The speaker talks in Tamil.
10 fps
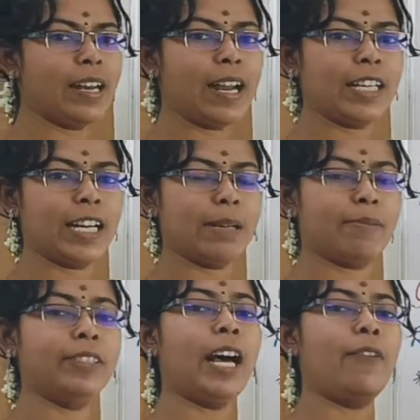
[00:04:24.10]
லேண்டில்
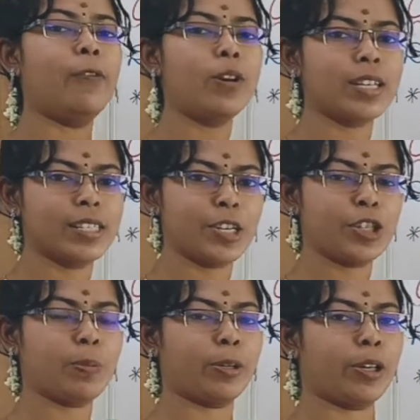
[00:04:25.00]
நம்ம வந்து
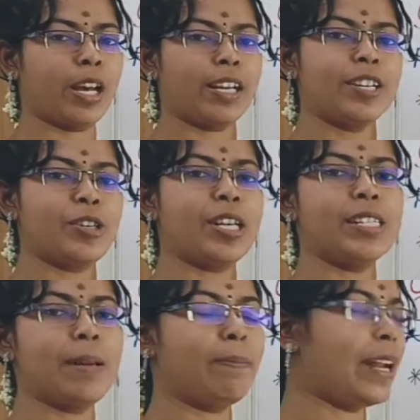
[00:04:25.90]
அஃபாரஸ்டேஷன் பண்ணோம் நிறைய
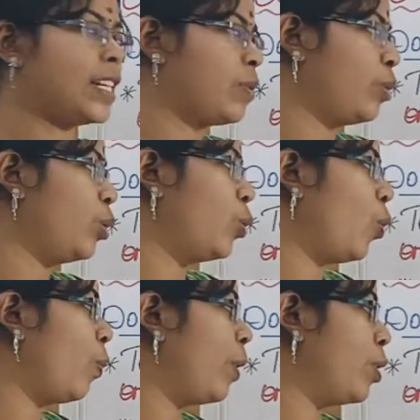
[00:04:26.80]
ட்ரீஸ் அண்ட் பிளான்ஸ் வந்து
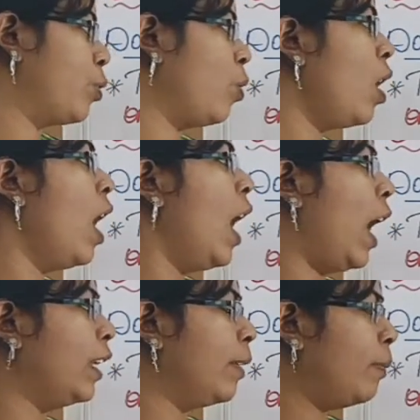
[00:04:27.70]
க்ரோ பண்ணுறோம்
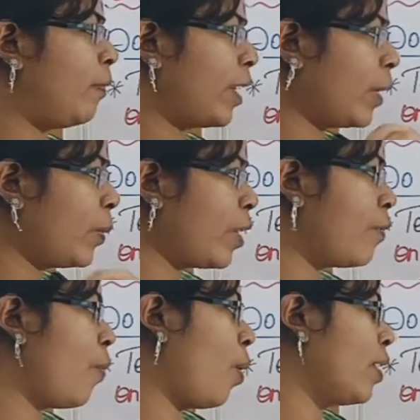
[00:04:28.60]
அந்த வரக்கூடிய
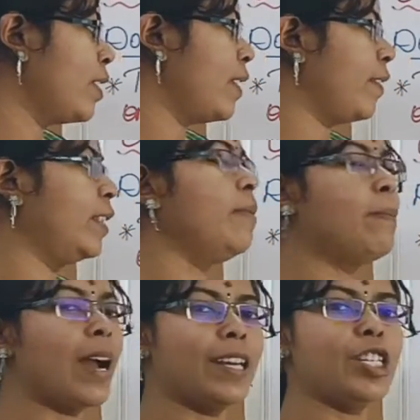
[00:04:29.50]
ஃபாரஸ்ட்டை வந்து
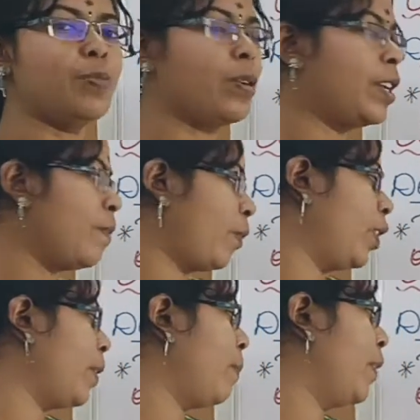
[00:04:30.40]
மேனேஜ் பண்ணி
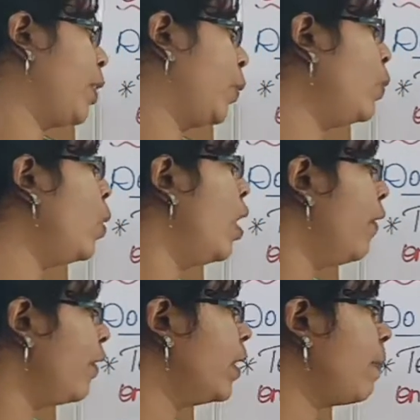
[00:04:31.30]
ப்ரொடெக்ட் பண்ணணும்
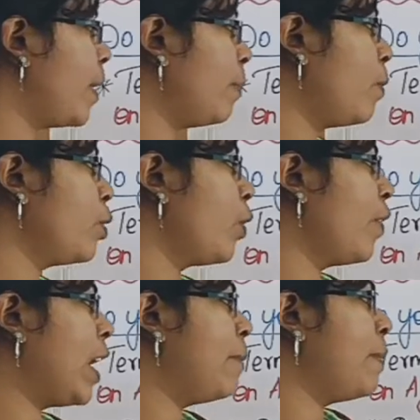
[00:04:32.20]
வித் த பர்பஸ்
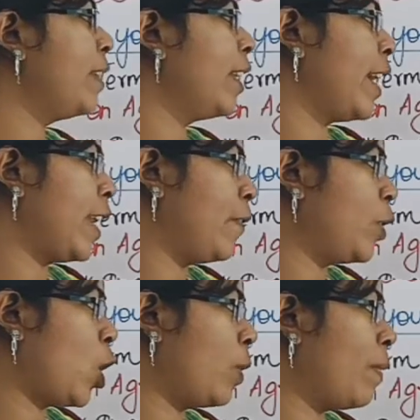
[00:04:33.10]
ஆஃப் ஹெல்பிங் த
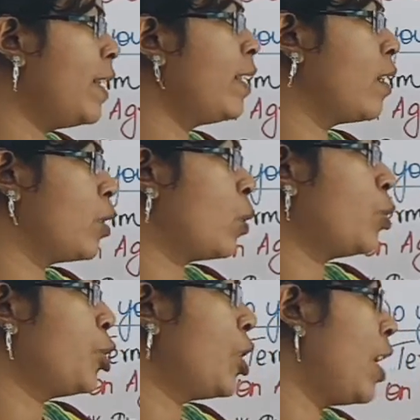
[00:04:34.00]
என்விரான்மெண்ட் சோஷியல்